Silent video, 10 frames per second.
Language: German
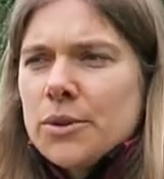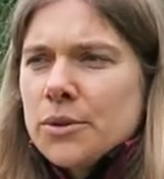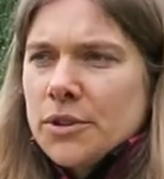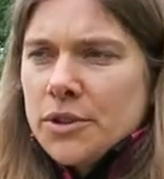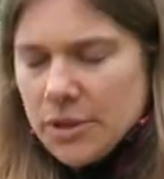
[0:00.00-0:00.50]

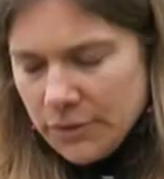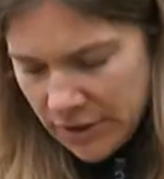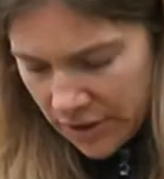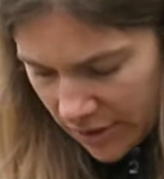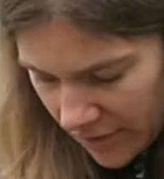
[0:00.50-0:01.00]
Und
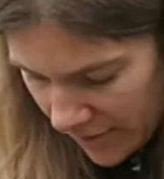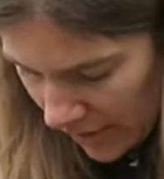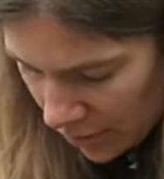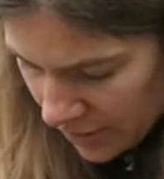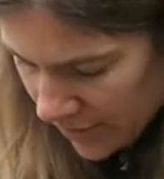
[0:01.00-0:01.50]
wichtig ist
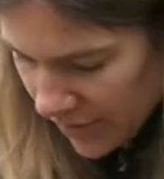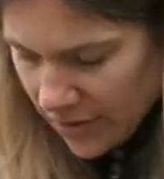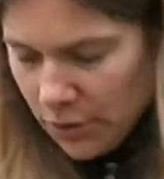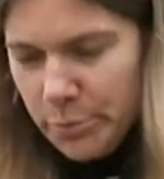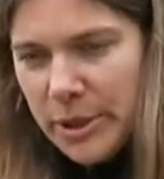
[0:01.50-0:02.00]
auch, dass
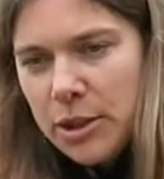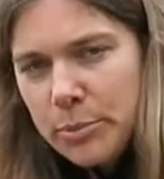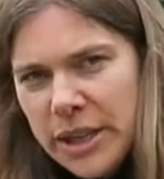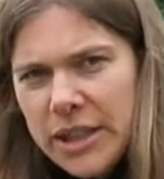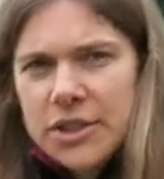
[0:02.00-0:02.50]
ich auf beide
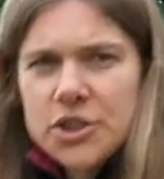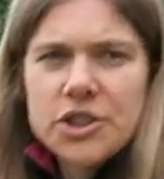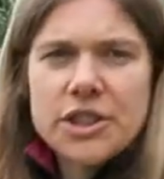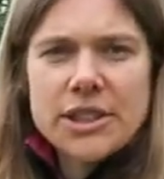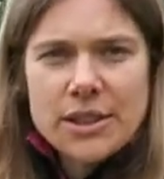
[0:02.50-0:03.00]
Beine
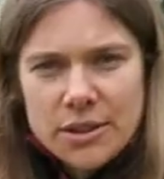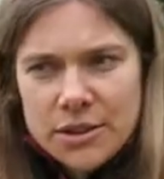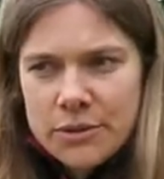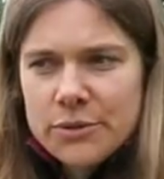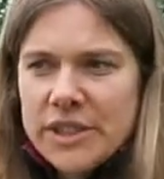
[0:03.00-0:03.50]
stehe,
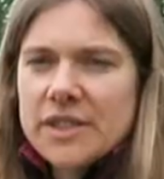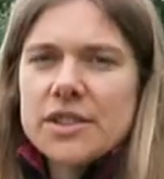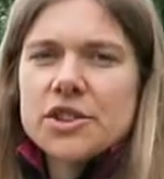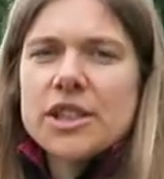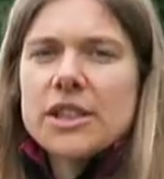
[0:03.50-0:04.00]
einen
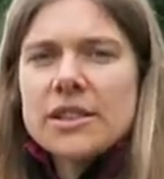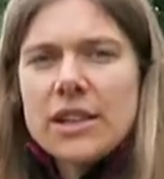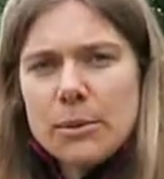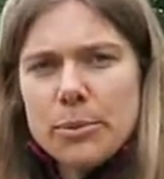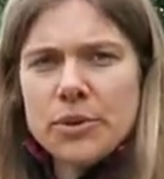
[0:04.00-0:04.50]
fester Stand
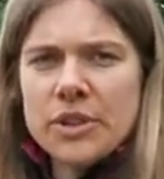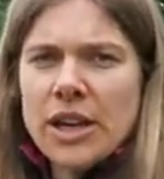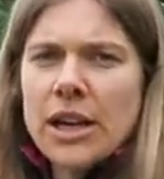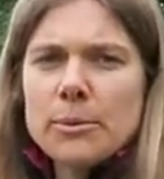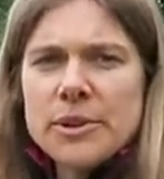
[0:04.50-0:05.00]
habe und die
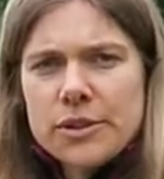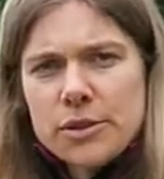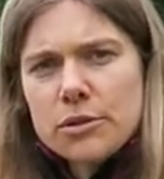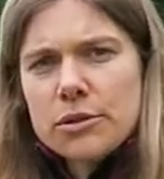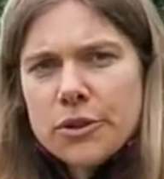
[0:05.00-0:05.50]
Arme
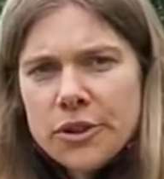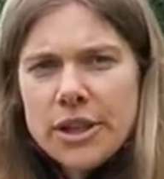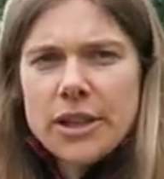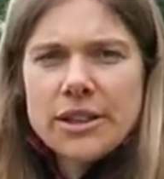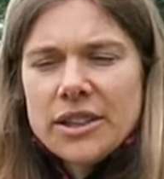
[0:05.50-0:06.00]
so
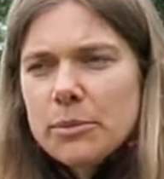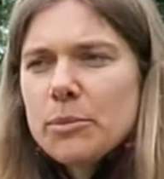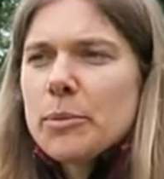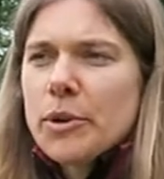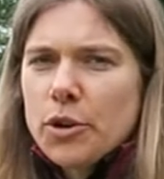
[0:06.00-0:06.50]
locker neben
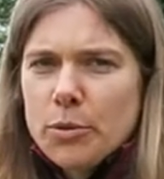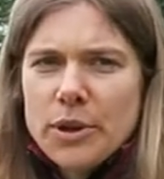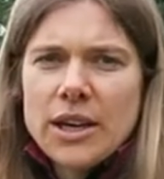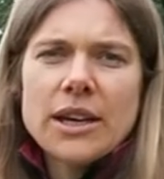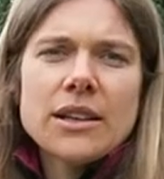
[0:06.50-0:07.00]
dem
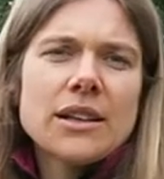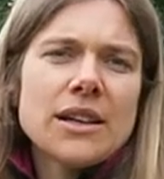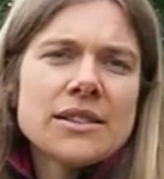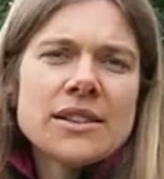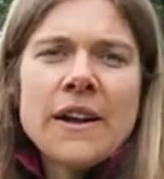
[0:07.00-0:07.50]
Körper hängen
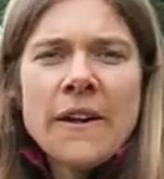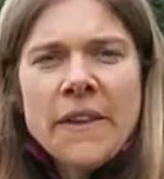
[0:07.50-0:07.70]
lasse.